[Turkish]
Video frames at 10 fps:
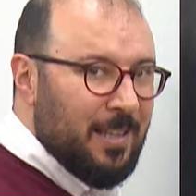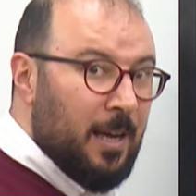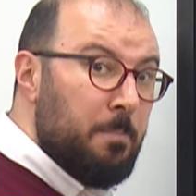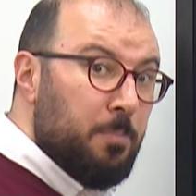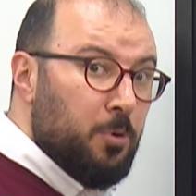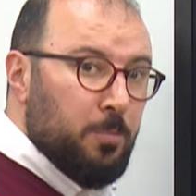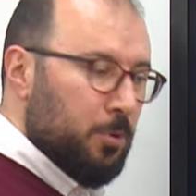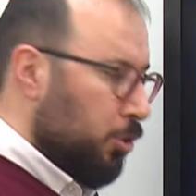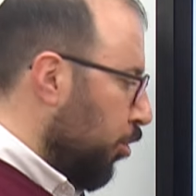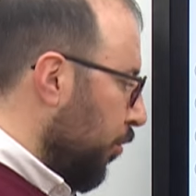eden
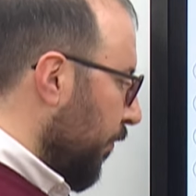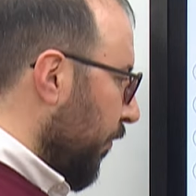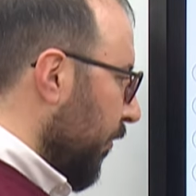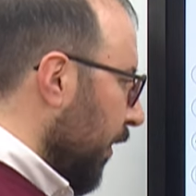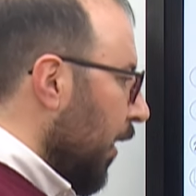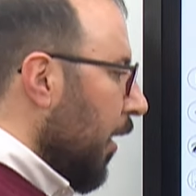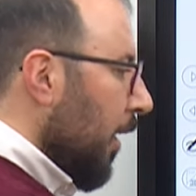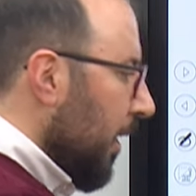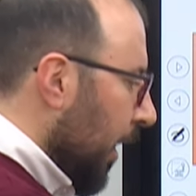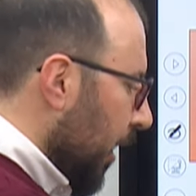buymuş.
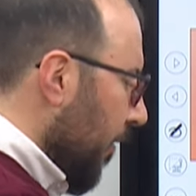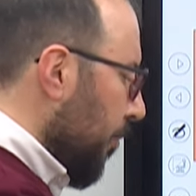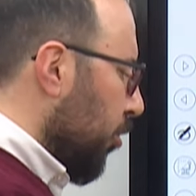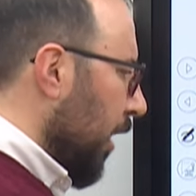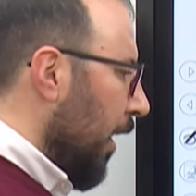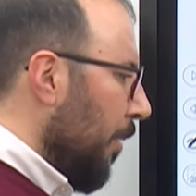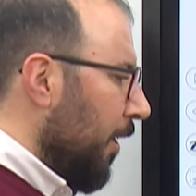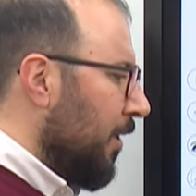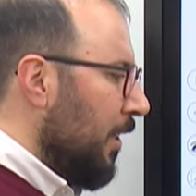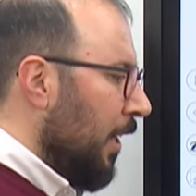Yaya ve Müsellem
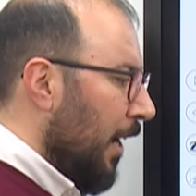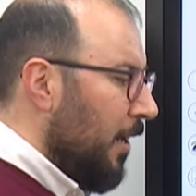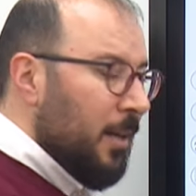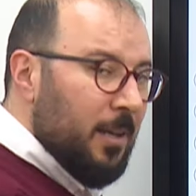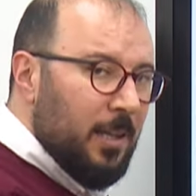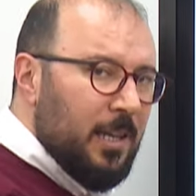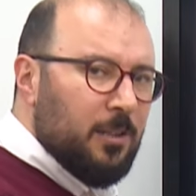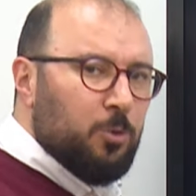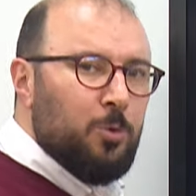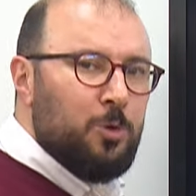adıyla
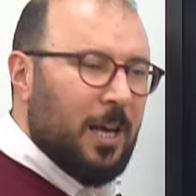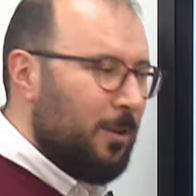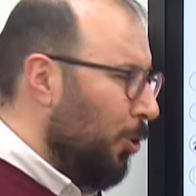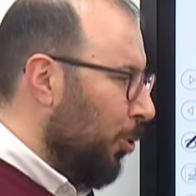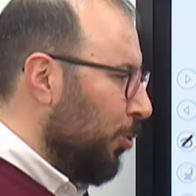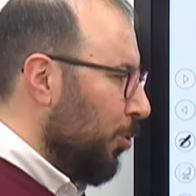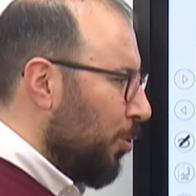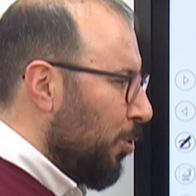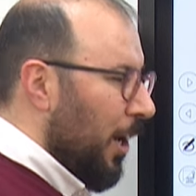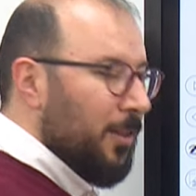ilk düzenli
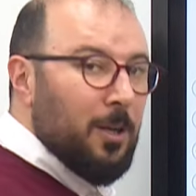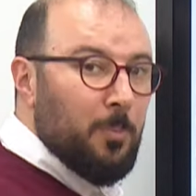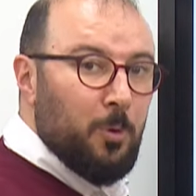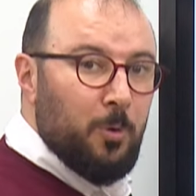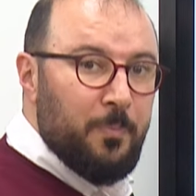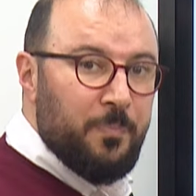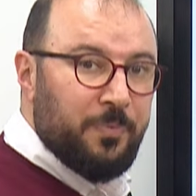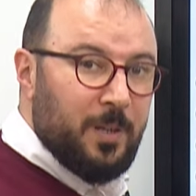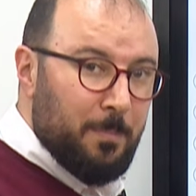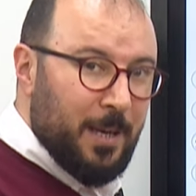orduyu kuran da bu.
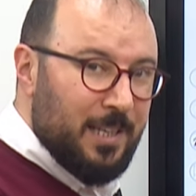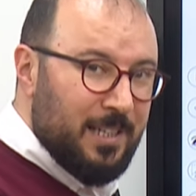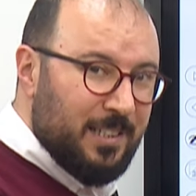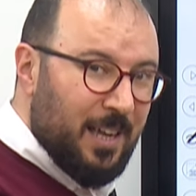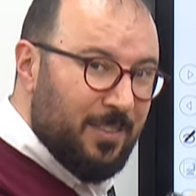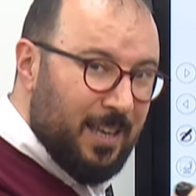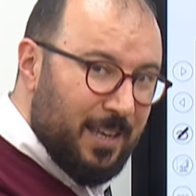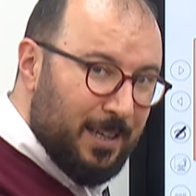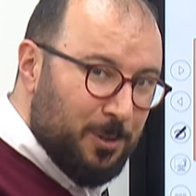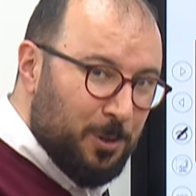Beylikten
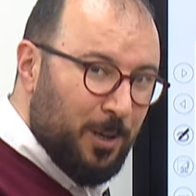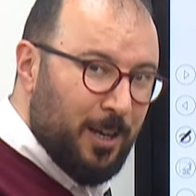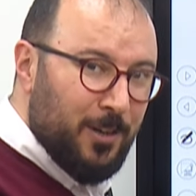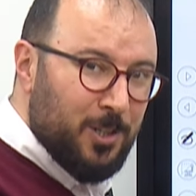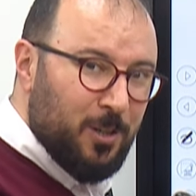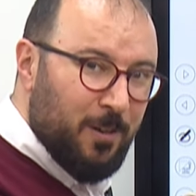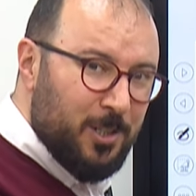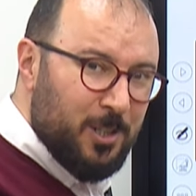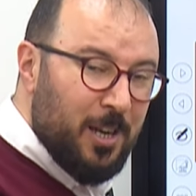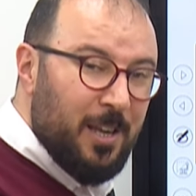neye geçiyor yavaş
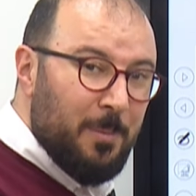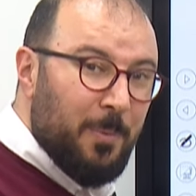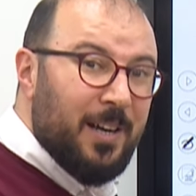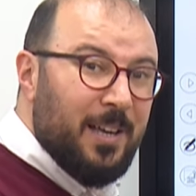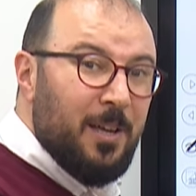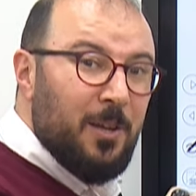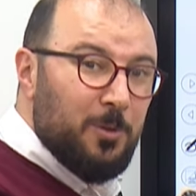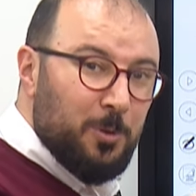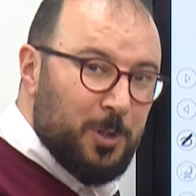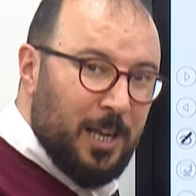yavaş? Bak
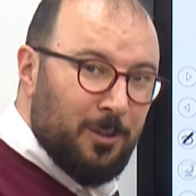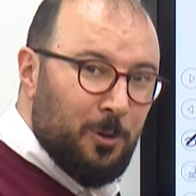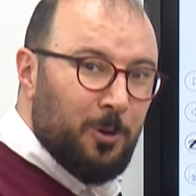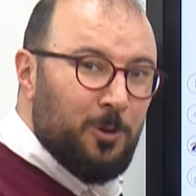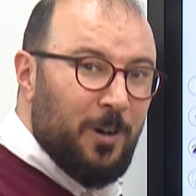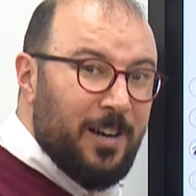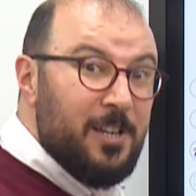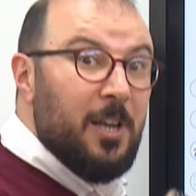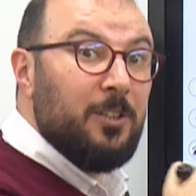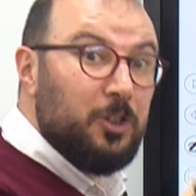düzenli ordu
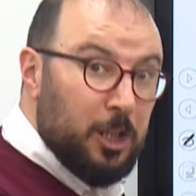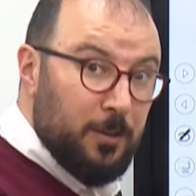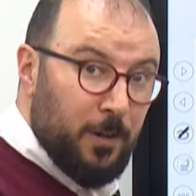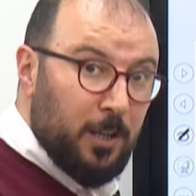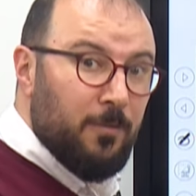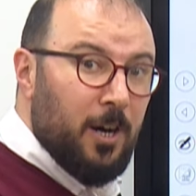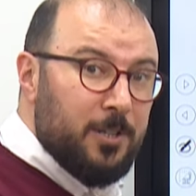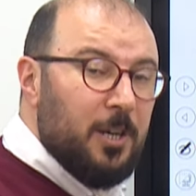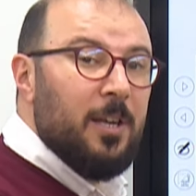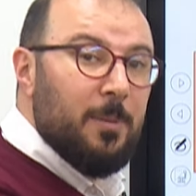var, divan
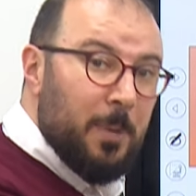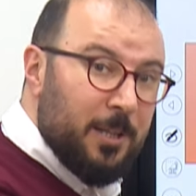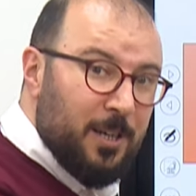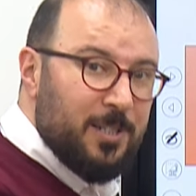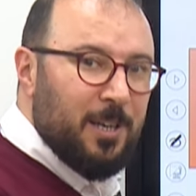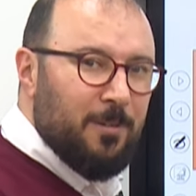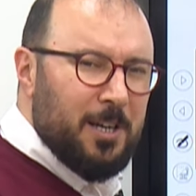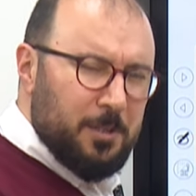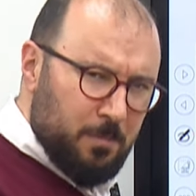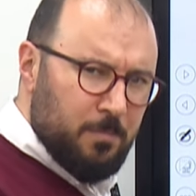var, medrese
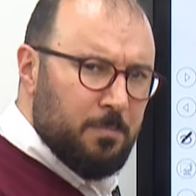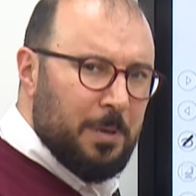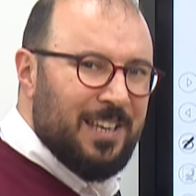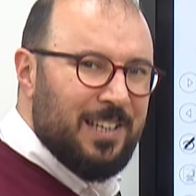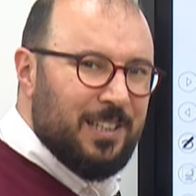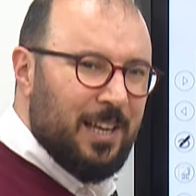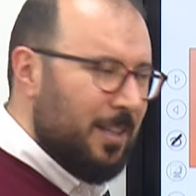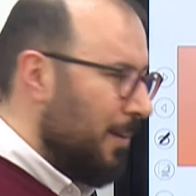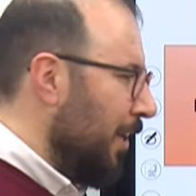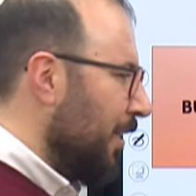var.
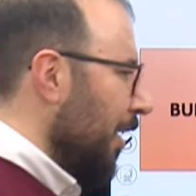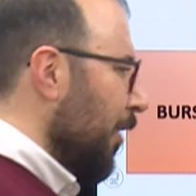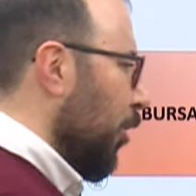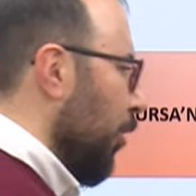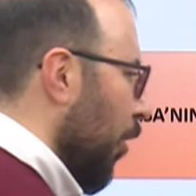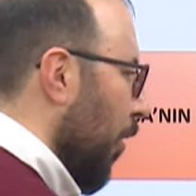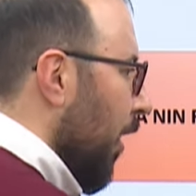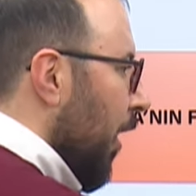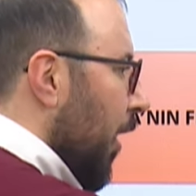Beylikten devlete geçiliyor.